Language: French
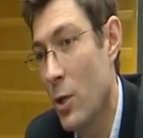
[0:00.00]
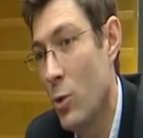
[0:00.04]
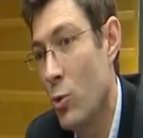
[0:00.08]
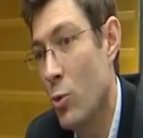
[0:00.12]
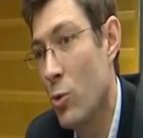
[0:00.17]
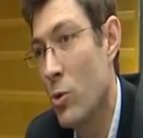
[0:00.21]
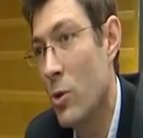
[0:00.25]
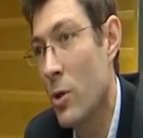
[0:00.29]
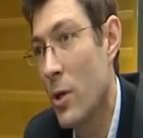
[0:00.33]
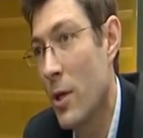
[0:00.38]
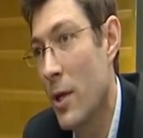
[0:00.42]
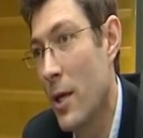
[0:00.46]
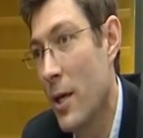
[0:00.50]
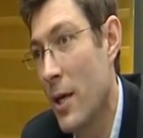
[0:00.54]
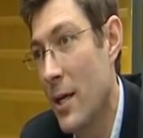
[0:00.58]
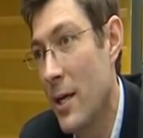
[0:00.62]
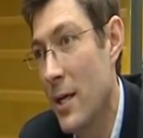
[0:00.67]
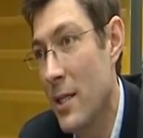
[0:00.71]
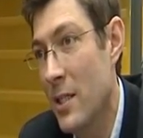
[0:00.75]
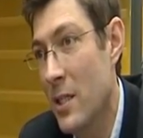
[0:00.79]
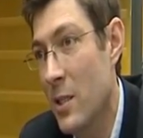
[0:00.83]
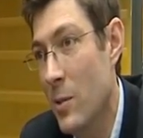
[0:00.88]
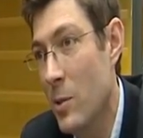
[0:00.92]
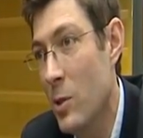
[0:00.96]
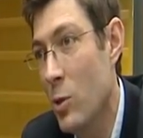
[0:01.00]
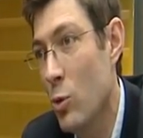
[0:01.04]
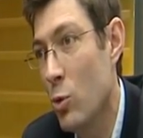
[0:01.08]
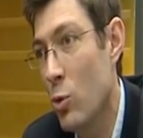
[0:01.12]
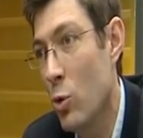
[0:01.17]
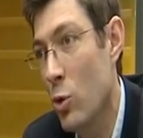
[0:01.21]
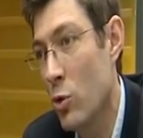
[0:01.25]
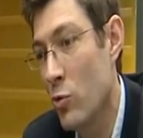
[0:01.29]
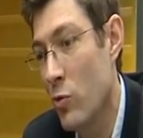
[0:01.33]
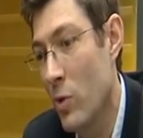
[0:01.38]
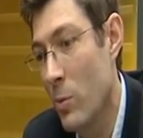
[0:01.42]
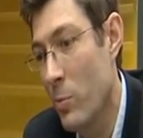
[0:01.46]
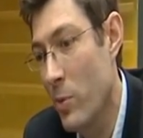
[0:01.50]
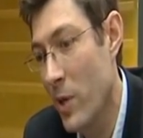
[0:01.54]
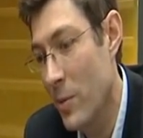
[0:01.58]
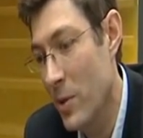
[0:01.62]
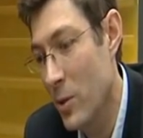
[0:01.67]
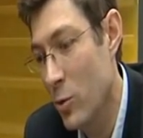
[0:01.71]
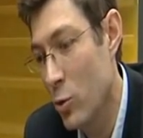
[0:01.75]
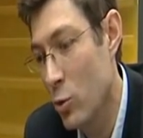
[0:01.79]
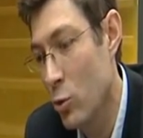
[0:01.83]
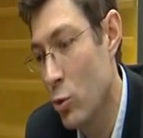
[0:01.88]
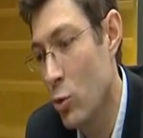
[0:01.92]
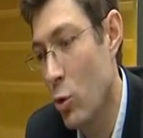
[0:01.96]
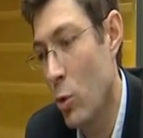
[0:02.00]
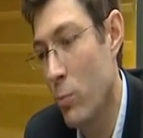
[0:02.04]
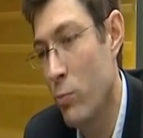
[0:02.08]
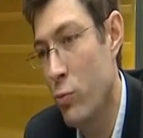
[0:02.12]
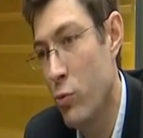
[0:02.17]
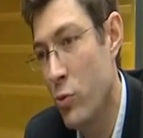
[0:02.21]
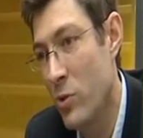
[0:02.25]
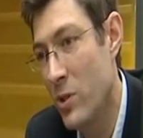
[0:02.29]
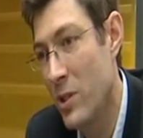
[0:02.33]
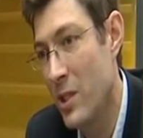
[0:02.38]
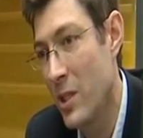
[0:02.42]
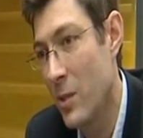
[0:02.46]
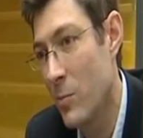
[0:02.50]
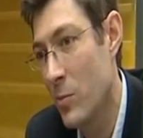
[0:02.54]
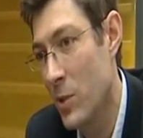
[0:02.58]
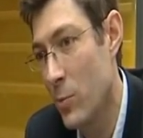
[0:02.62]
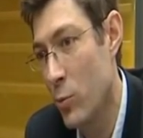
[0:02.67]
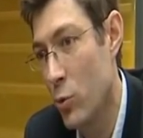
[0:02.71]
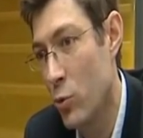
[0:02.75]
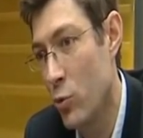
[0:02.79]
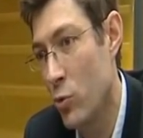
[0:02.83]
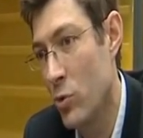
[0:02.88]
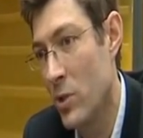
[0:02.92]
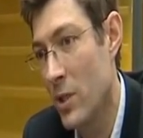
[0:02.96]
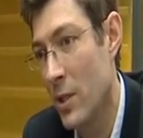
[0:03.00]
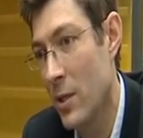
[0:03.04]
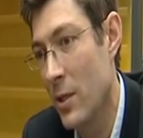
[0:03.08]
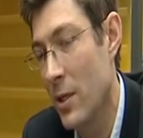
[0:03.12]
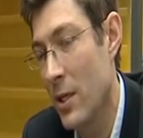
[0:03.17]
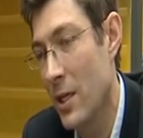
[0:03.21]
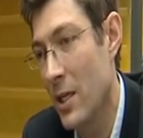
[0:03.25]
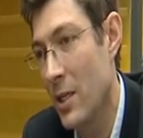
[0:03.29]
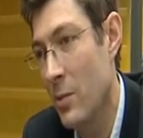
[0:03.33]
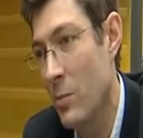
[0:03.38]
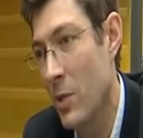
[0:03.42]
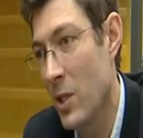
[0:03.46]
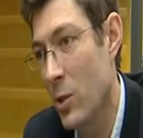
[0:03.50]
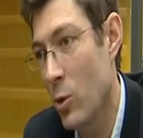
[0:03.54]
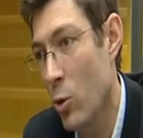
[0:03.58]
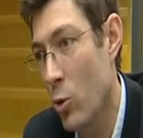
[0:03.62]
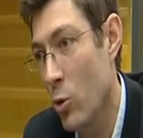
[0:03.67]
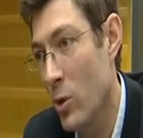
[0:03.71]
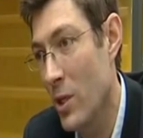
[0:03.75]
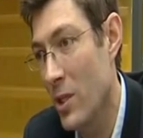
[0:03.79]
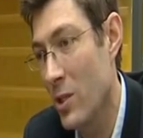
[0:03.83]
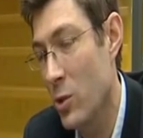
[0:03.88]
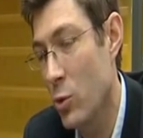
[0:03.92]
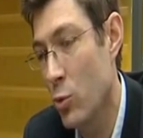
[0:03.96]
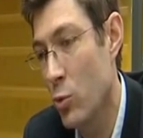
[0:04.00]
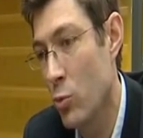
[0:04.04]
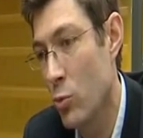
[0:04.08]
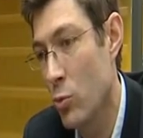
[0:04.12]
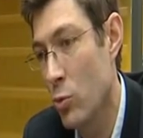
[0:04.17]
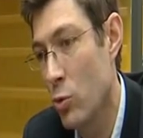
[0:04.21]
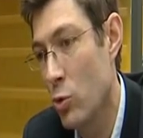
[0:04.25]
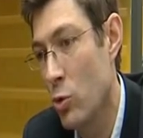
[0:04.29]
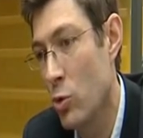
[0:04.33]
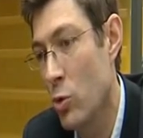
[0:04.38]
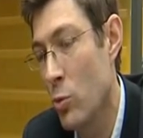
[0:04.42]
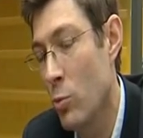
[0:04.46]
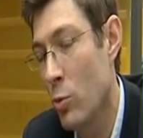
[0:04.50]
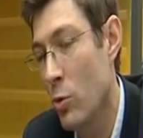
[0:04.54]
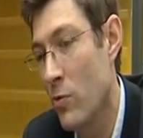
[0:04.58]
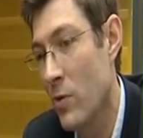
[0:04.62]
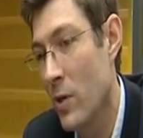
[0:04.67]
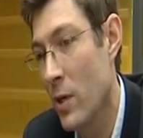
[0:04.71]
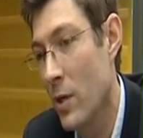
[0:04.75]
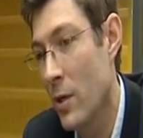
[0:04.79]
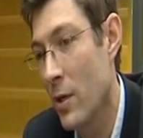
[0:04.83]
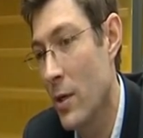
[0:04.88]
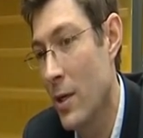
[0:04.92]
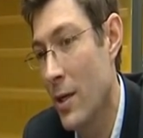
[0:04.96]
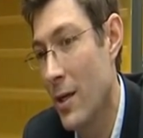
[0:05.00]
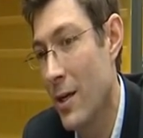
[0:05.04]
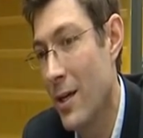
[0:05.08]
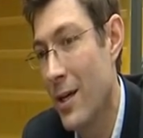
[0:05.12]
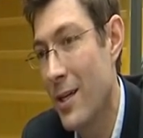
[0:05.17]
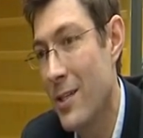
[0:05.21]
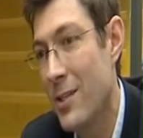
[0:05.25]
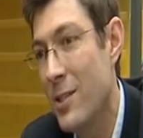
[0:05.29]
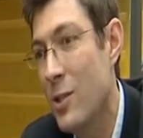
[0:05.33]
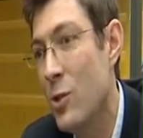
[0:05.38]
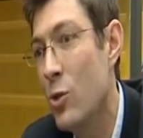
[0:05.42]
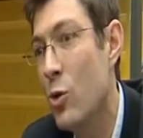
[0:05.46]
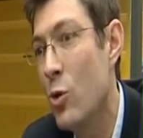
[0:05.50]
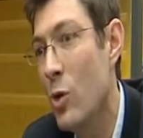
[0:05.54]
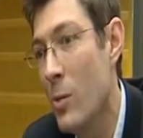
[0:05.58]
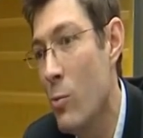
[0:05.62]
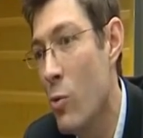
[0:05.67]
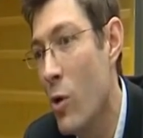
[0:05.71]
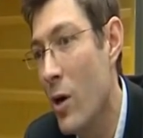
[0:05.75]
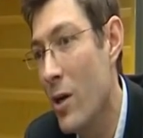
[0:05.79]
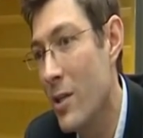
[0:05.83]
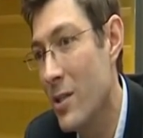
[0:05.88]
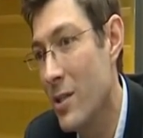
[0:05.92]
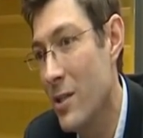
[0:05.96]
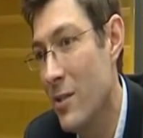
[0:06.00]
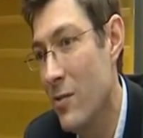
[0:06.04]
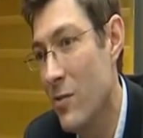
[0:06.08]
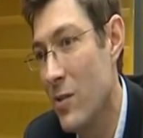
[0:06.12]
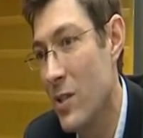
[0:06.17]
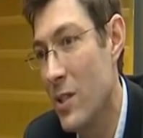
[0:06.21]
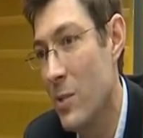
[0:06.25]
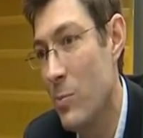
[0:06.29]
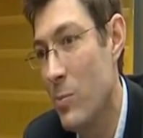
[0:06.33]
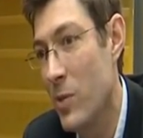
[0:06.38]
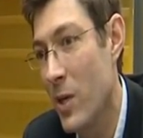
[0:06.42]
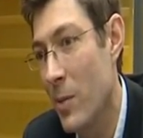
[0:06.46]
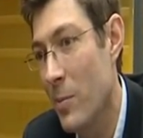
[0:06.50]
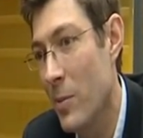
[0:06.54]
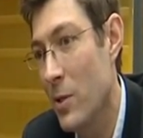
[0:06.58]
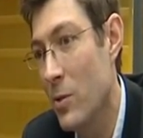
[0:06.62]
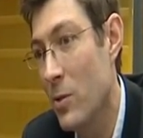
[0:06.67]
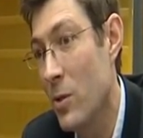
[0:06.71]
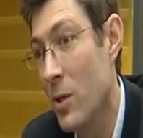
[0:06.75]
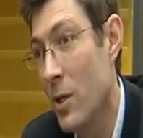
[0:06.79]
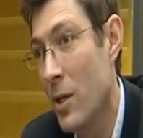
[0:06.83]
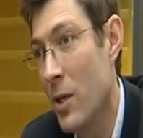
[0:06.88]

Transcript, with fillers: Donc la dynamique de Transway permet de, rebooster un petit peu tout ça et de mettre en relation justement, de faire un, site collaboratif qui permet,